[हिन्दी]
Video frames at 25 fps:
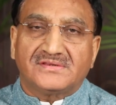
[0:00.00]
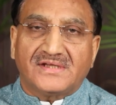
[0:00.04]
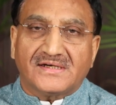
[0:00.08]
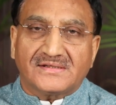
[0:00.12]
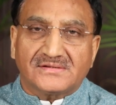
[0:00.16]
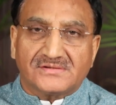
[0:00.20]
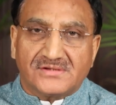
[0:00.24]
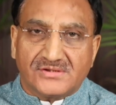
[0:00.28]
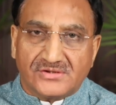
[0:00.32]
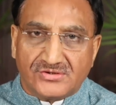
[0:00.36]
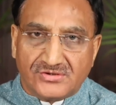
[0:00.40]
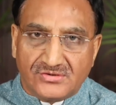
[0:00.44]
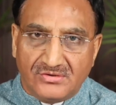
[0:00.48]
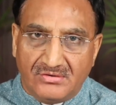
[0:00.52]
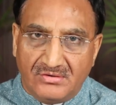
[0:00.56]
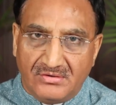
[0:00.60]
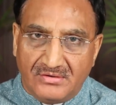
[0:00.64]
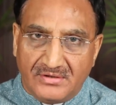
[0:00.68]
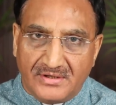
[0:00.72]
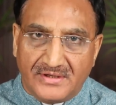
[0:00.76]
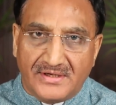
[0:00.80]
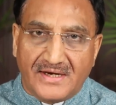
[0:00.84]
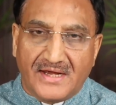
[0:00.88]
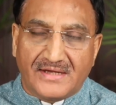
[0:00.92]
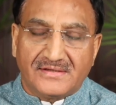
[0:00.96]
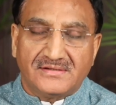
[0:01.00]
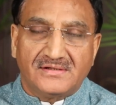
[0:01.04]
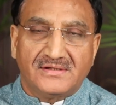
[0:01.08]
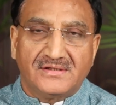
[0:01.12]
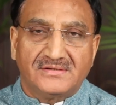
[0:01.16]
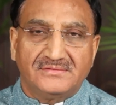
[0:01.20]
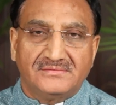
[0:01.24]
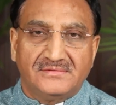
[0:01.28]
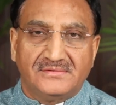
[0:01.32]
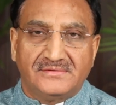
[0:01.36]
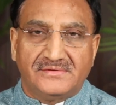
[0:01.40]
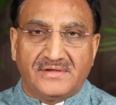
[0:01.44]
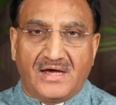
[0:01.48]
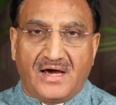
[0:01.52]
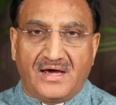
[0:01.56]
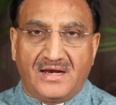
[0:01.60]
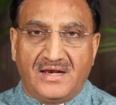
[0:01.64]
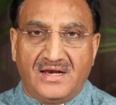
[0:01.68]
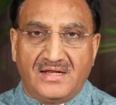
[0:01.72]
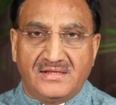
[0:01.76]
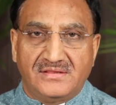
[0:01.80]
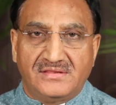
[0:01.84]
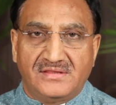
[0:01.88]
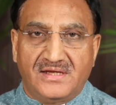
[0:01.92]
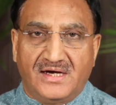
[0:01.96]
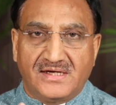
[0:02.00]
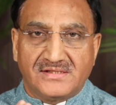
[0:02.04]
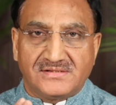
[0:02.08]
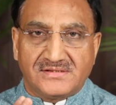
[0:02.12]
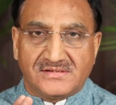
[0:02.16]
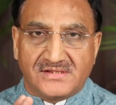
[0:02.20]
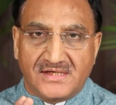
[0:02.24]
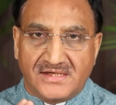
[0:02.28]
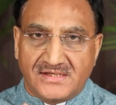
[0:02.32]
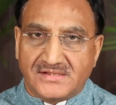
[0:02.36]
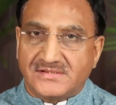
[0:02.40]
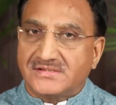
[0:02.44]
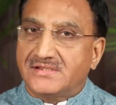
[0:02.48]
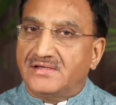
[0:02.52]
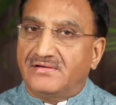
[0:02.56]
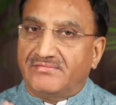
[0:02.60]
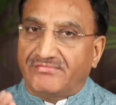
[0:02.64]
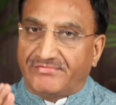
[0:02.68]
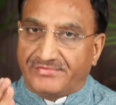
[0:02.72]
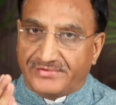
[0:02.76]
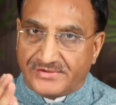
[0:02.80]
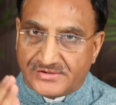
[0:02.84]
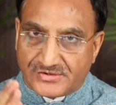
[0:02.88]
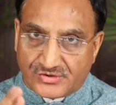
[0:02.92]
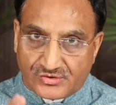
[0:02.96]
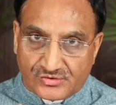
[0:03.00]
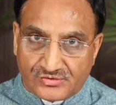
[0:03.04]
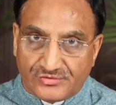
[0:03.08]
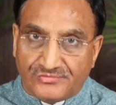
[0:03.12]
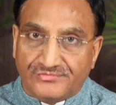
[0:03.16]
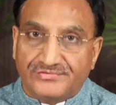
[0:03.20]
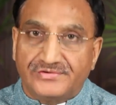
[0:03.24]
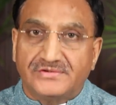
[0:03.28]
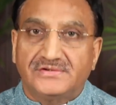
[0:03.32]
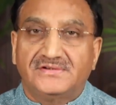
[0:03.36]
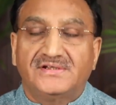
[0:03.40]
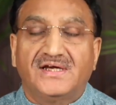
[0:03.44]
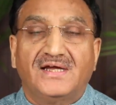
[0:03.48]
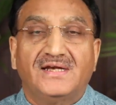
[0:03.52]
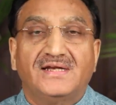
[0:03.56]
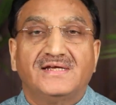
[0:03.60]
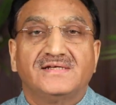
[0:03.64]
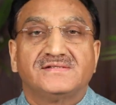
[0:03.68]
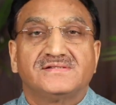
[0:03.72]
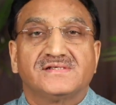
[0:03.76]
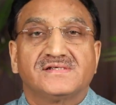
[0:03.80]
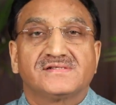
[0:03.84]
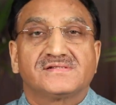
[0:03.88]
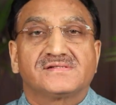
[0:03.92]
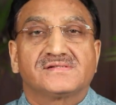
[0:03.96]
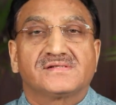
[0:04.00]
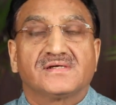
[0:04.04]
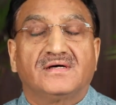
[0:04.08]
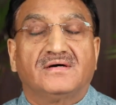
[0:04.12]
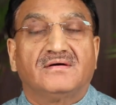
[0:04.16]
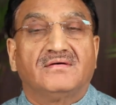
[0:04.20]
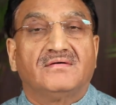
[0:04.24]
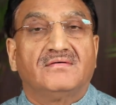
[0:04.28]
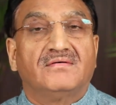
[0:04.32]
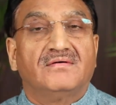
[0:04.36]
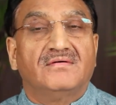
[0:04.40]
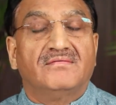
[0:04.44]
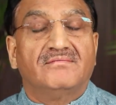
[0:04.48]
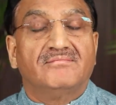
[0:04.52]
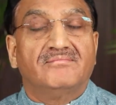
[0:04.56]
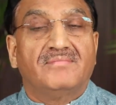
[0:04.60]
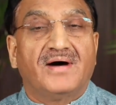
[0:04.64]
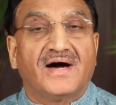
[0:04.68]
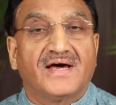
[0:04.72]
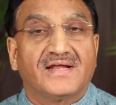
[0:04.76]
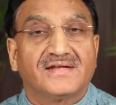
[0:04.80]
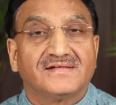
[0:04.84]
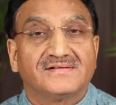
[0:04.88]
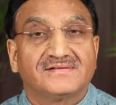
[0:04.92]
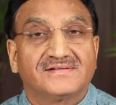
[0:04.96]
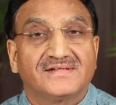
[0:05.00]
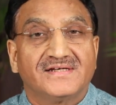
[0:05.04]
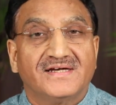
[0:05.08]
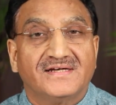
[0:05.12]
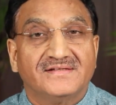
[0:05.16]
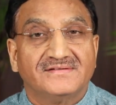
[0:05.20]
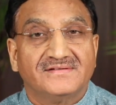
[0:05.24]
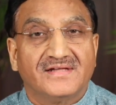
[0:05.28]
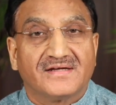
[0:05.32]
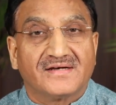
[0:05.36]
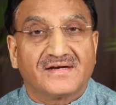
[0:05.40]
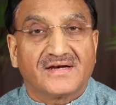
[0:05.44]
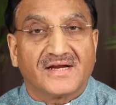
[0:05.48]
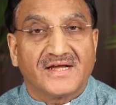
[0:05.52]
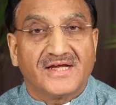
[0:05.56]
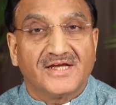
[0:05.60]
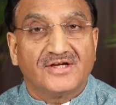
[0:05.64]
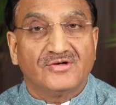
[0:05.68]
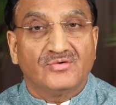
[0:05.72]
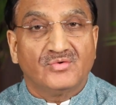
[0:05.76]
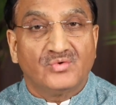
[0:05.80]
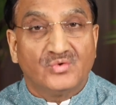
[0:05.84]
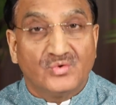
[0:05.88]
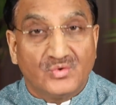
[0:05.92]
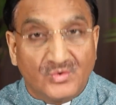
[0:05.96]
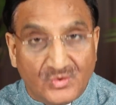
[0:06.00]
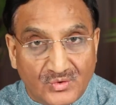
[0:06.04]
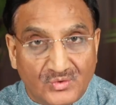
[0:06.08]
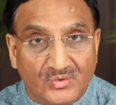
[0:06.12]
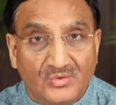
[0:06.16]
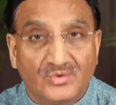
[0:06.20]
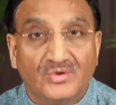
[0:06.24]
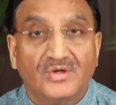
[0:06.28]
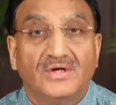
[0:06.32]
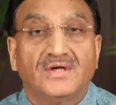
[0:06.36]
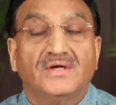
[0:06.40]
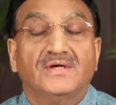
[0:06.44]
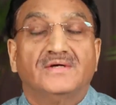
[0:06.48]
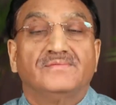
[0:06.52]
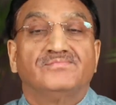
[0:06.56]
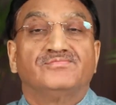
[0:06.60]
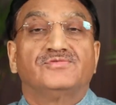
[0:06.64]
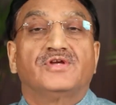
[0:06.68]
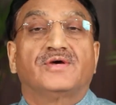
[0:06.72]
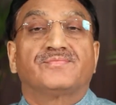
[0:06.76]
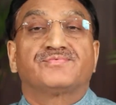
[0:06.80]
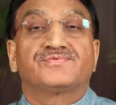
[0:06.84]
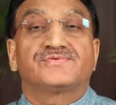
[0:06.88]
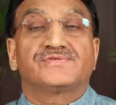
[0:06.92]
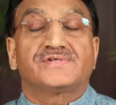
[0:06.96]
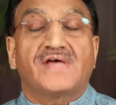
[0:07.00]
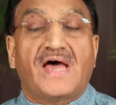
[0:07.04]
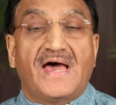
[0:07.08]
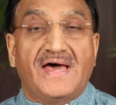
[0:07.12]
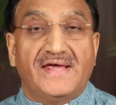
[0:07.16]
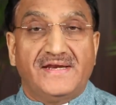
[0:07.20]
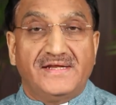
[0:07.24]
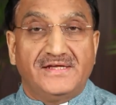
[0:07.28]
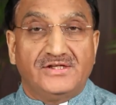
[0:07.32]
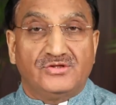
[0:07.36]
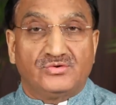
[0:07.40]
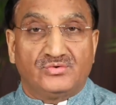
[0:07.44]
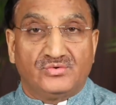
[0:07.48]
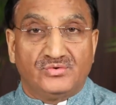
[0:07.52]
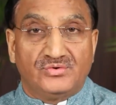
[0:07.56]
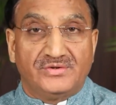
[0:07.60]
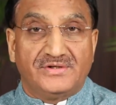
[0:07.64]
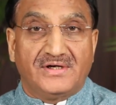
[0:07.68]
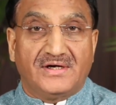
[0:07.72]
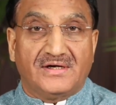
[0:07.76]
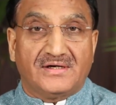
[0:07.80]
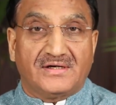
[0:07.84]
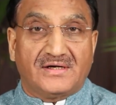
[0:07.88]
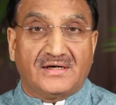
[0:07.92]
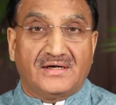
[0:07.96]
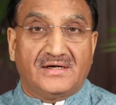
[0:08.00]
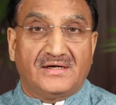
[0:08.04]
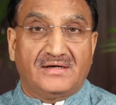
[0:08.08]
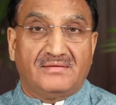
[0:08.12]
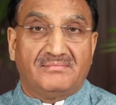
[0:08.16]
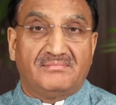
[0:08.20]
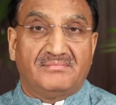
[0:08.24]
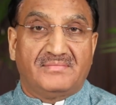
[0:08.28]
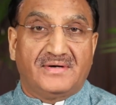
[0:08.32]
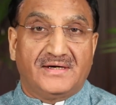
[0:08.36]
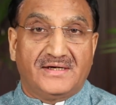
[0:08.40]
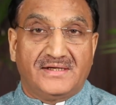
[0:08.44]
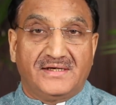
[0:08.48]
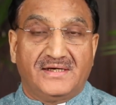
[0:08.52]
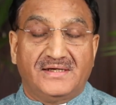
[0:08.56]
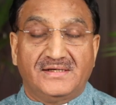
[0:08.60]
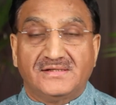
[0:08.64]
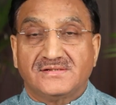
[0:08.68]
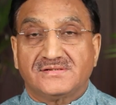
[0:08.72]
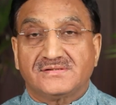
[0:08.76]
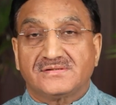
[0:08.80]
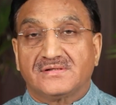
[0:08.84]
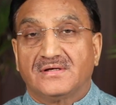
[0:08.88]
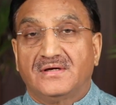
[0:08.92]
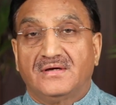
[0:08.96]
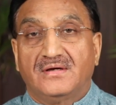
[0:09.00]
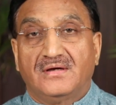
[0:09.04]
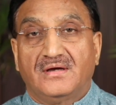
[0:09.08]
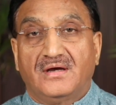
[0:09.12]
तक्षशिल और नालंदा जैसे विश्वविद्यालय जिस भारत के अंदर रहे हों जब सारी दुनिया का मानस